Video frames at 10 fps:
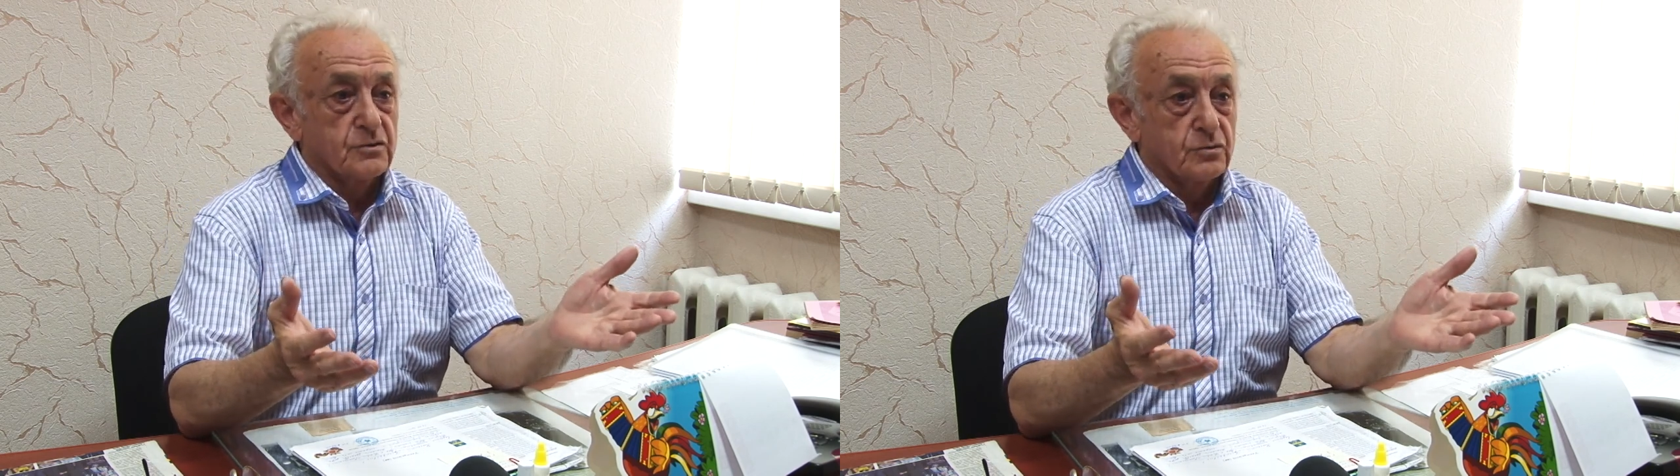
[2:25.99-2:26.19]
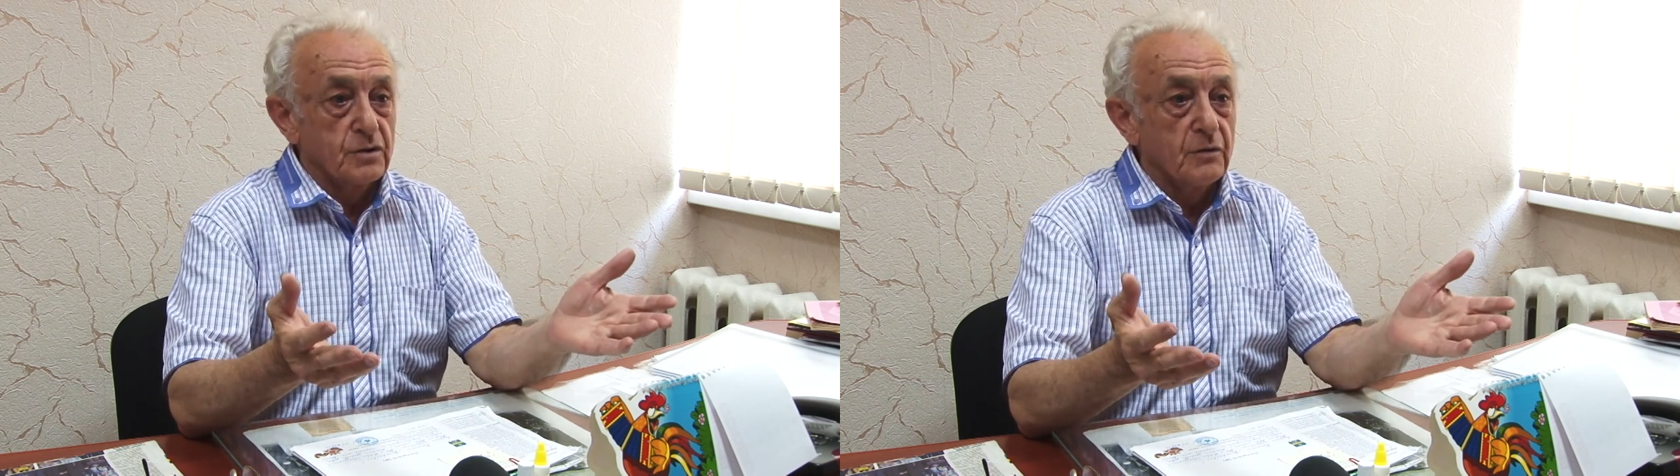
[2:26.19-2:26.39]

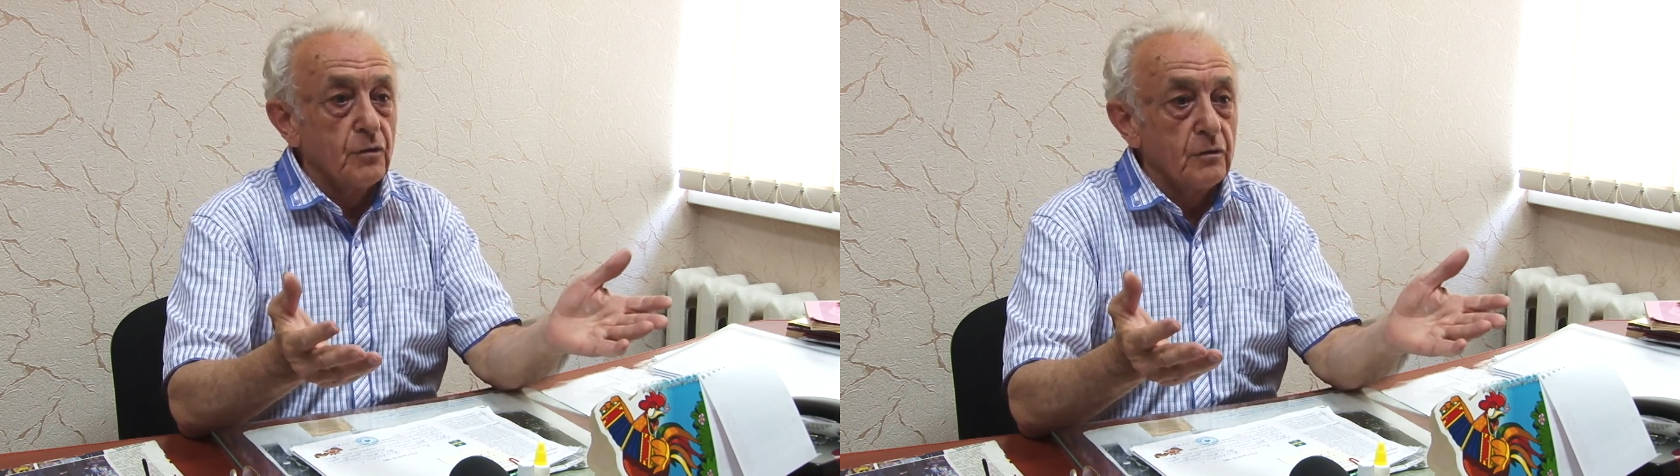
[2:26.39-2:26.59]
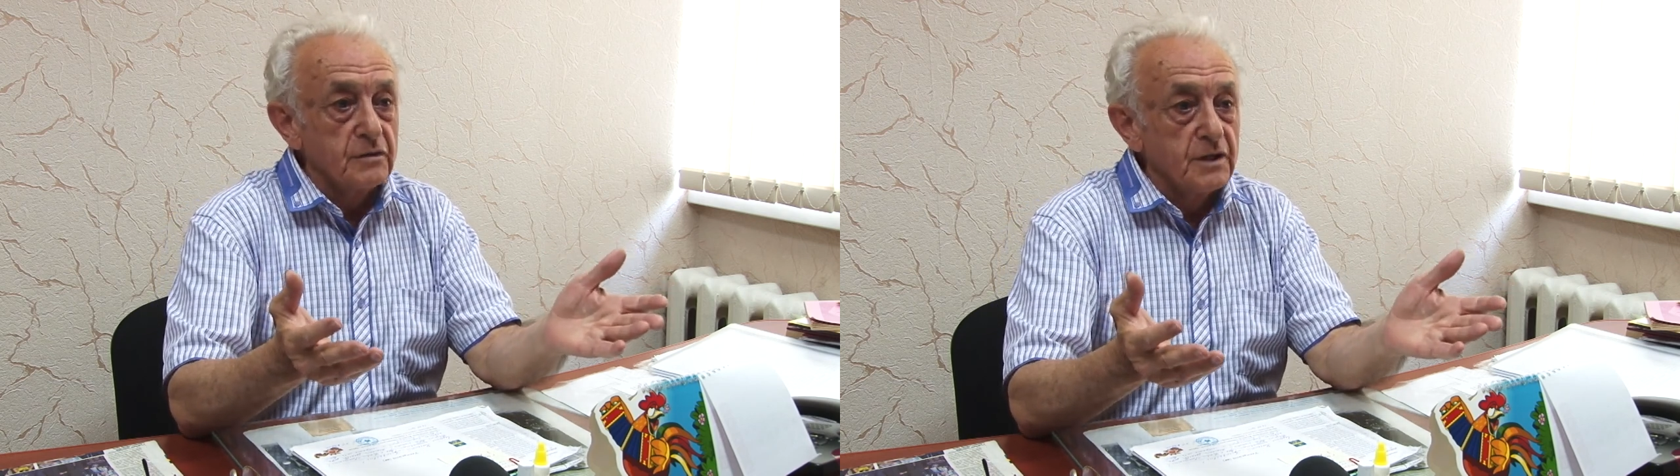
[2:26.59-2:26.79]

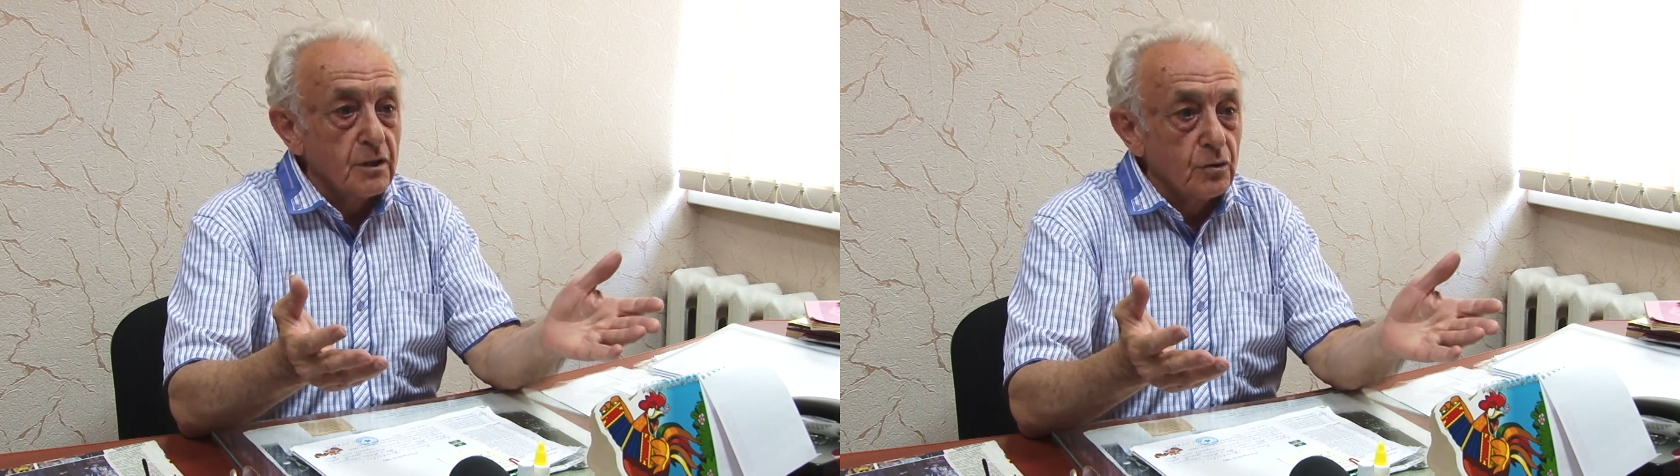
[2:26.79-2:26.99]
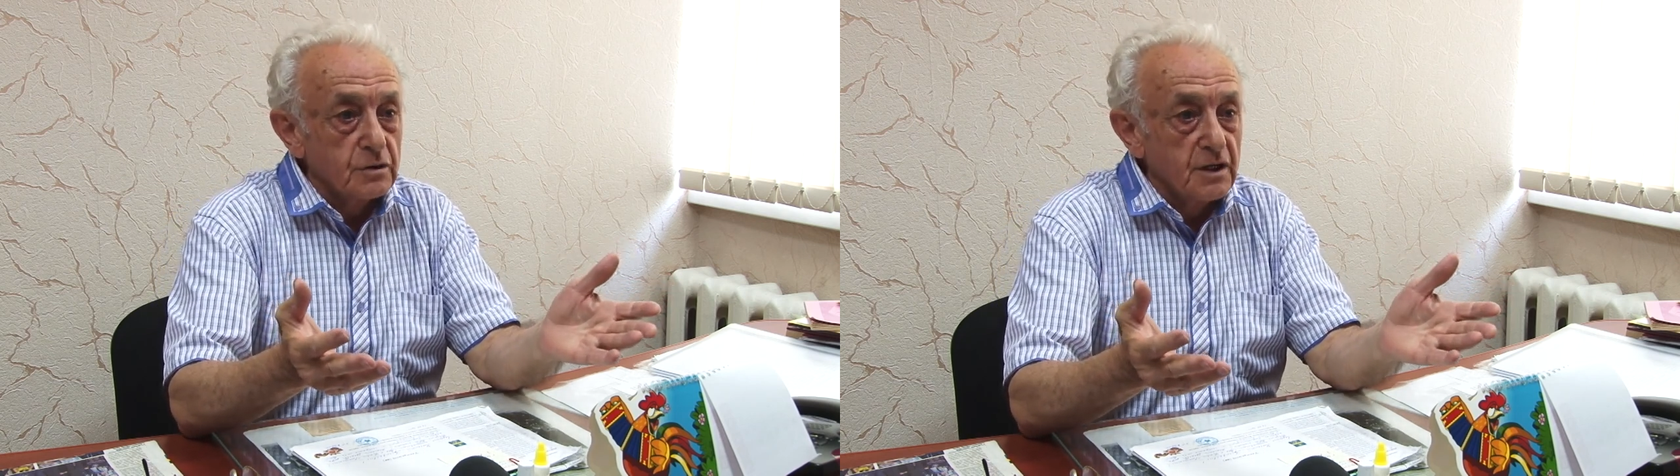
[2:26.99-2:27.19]
трудового
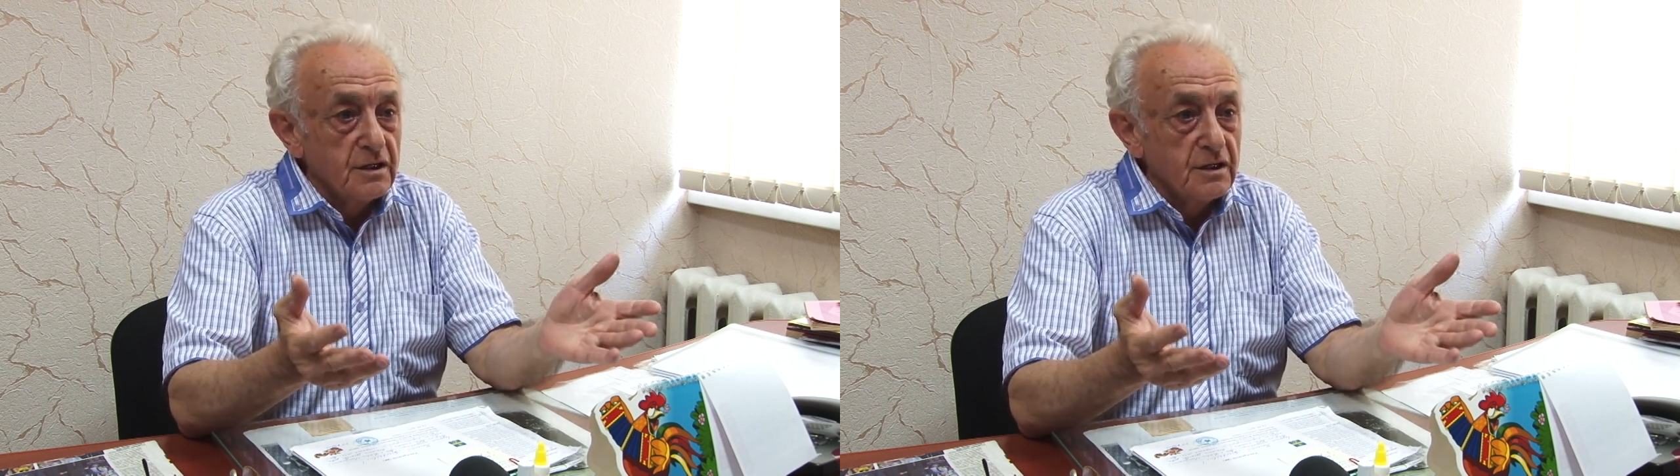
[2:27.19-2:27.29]
народа.